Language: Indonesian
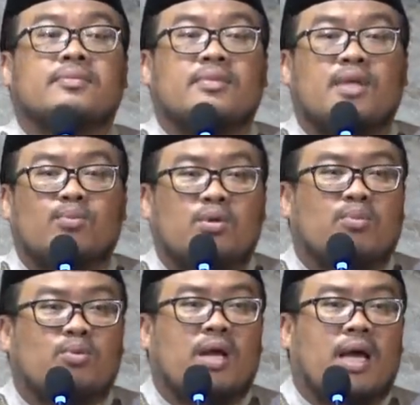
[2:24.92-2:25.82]
dan
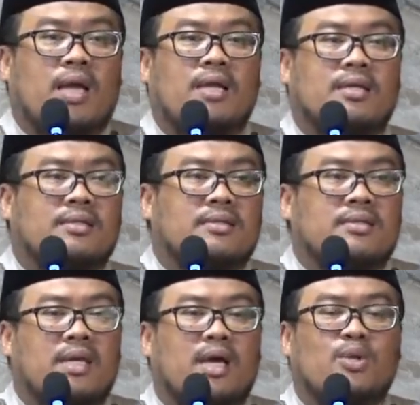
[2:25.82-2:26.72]
mudah-mudahan
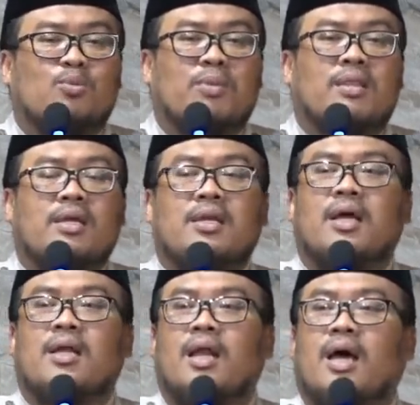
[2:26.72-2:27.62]
di hari Jumat ini
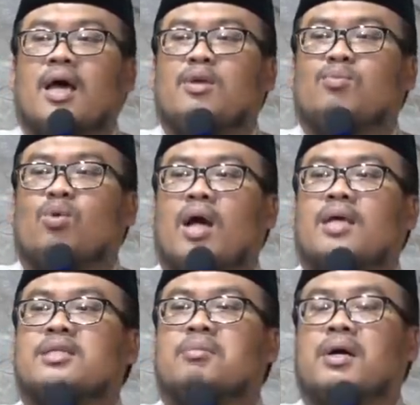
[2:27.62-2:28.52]
adalah hari
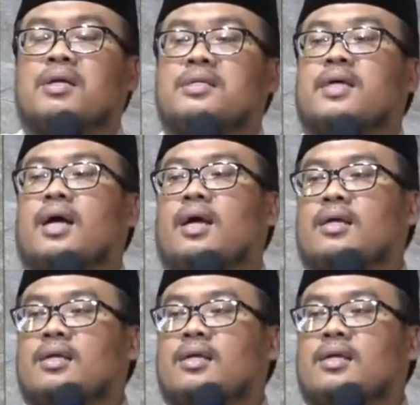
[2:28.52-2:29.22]
muhasabah kita